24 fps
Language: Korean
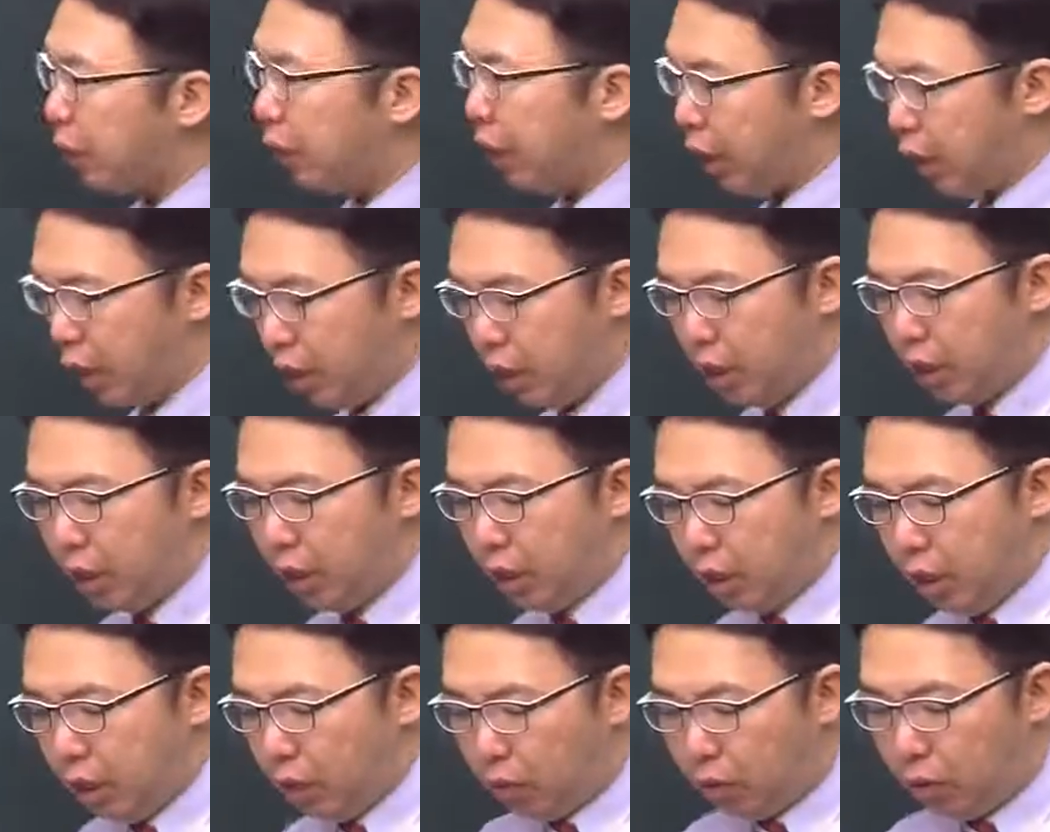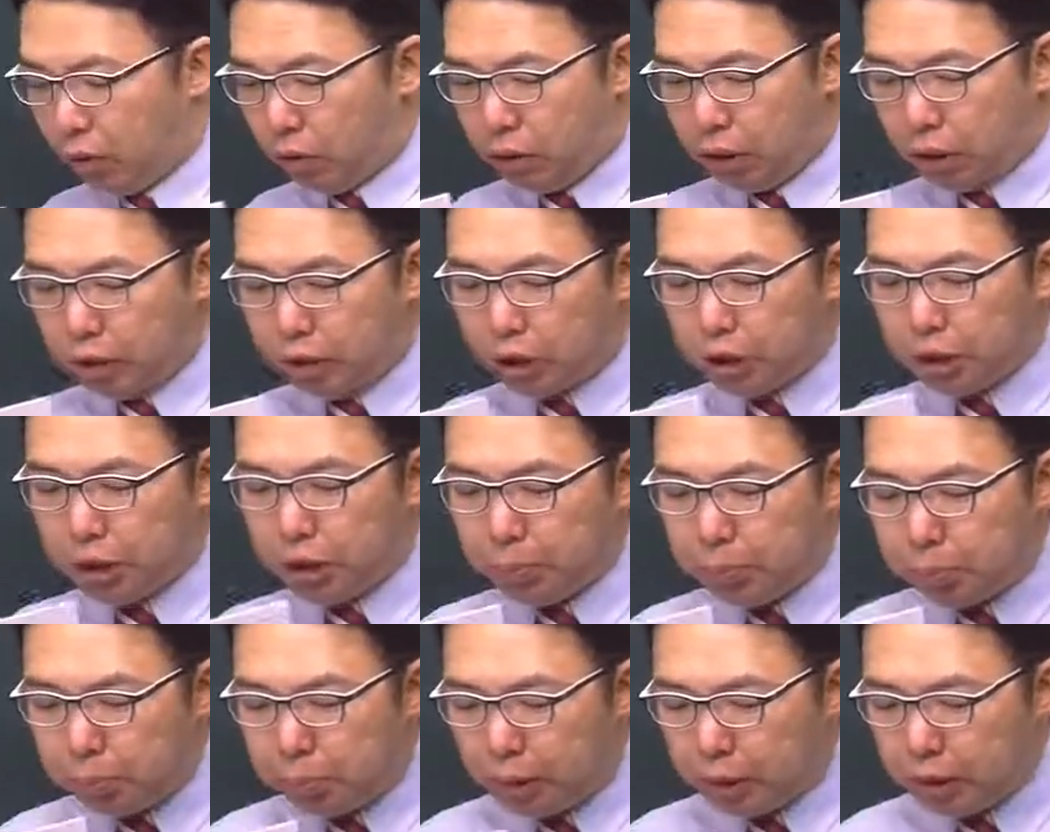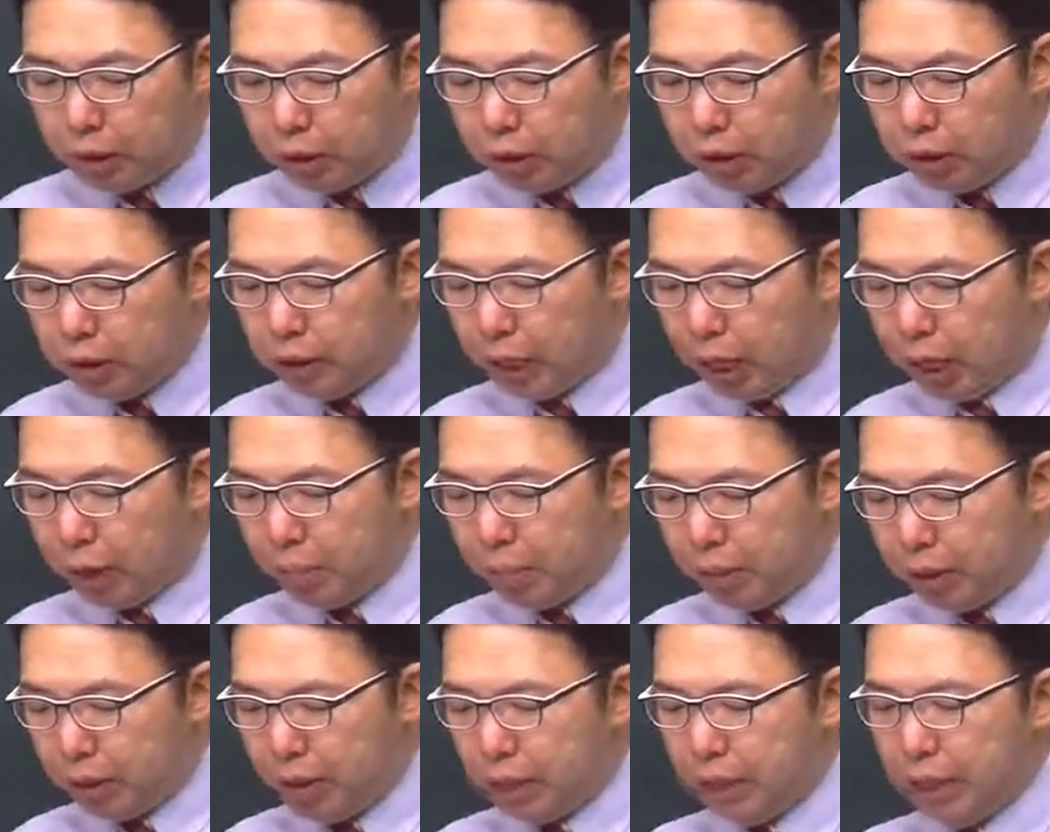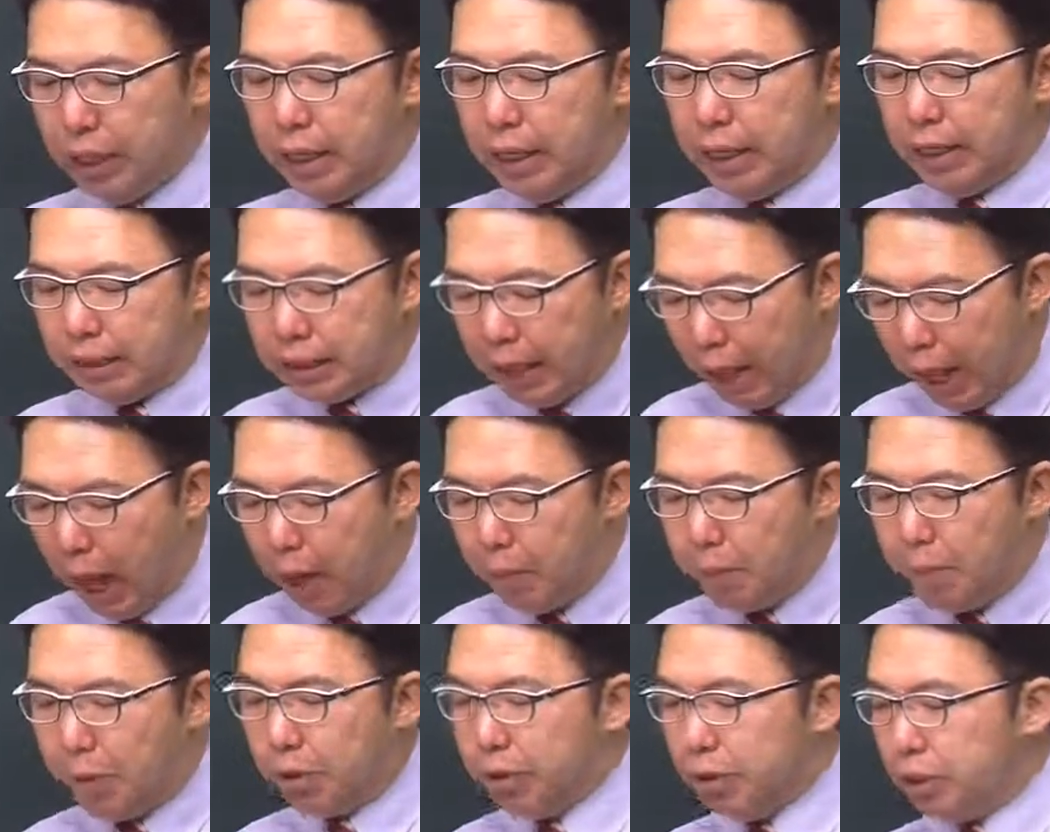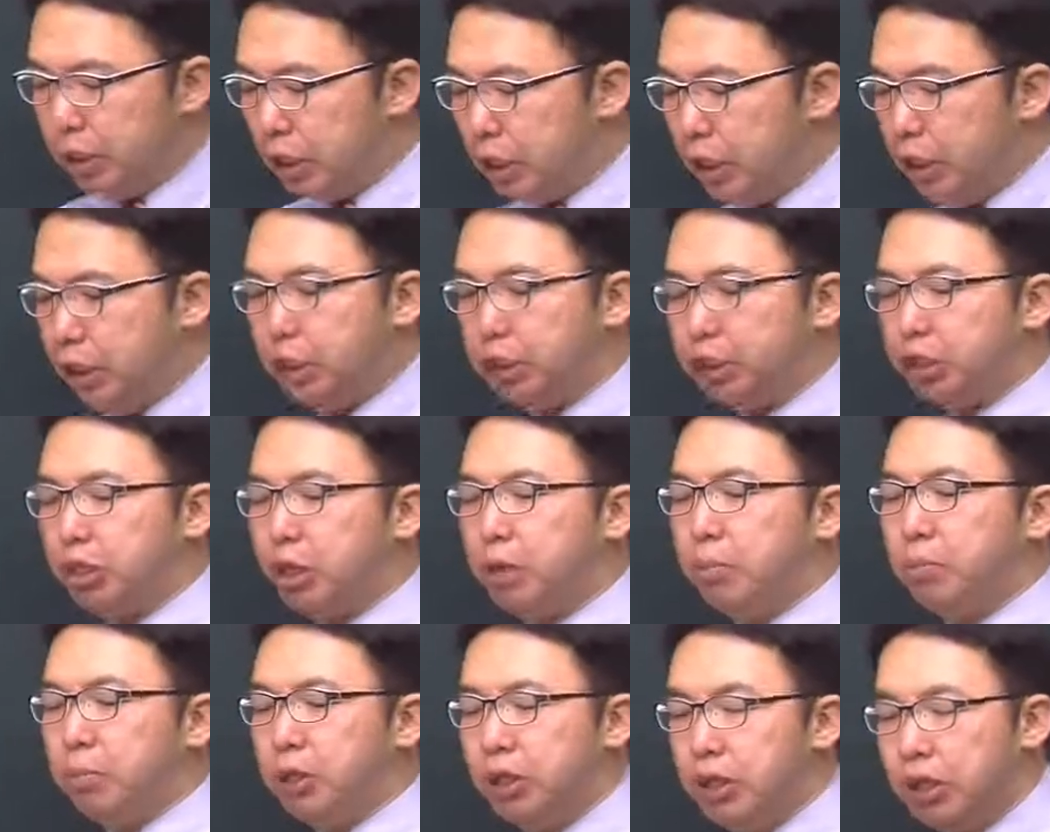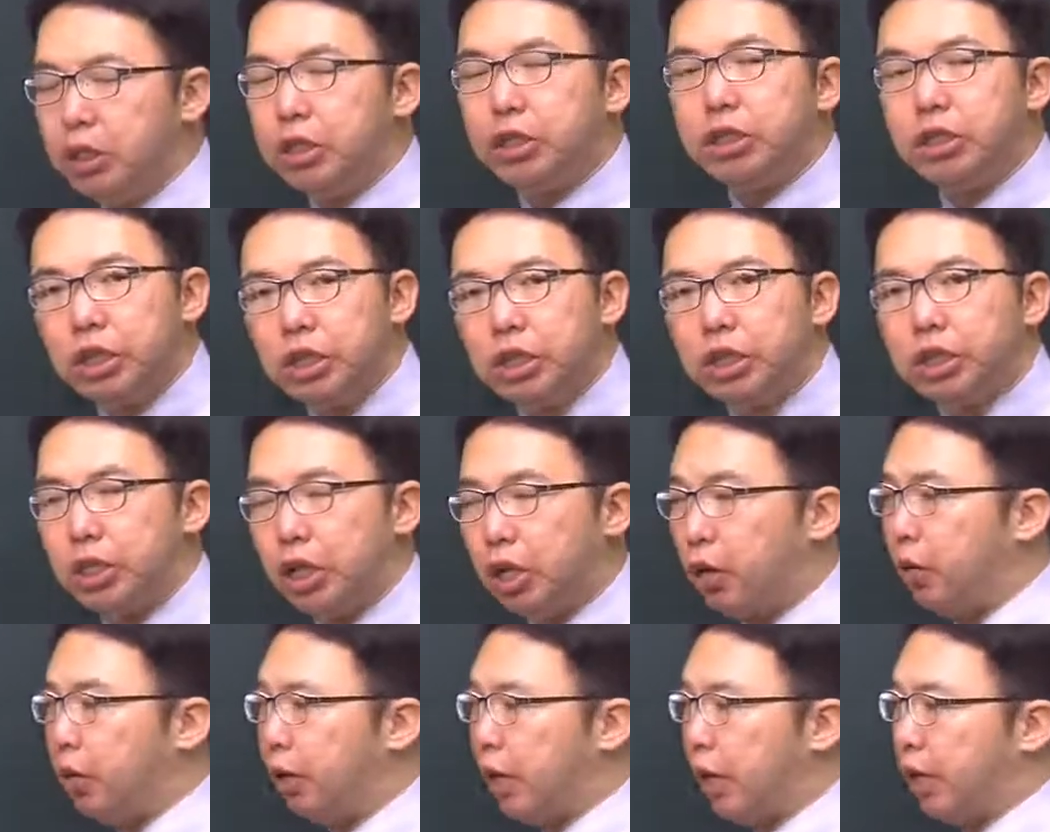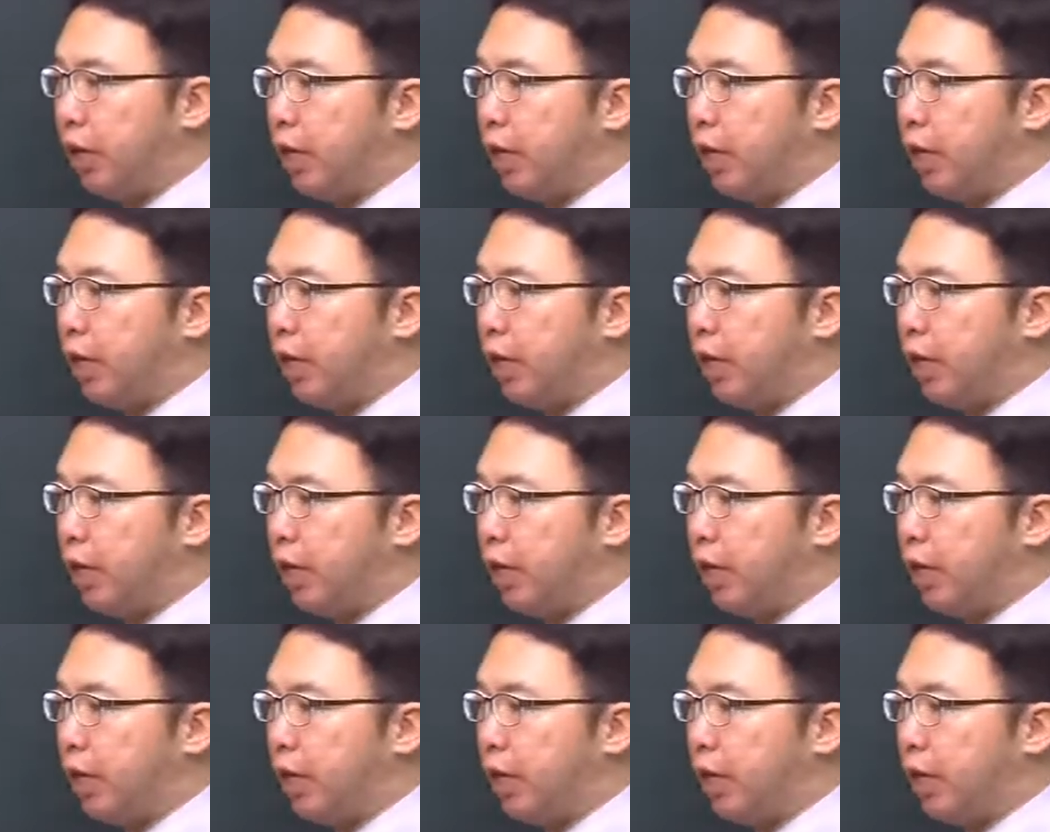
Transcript: 네. 어, 그래서 10번에는 답이 답은 1.17이 돼요. 예.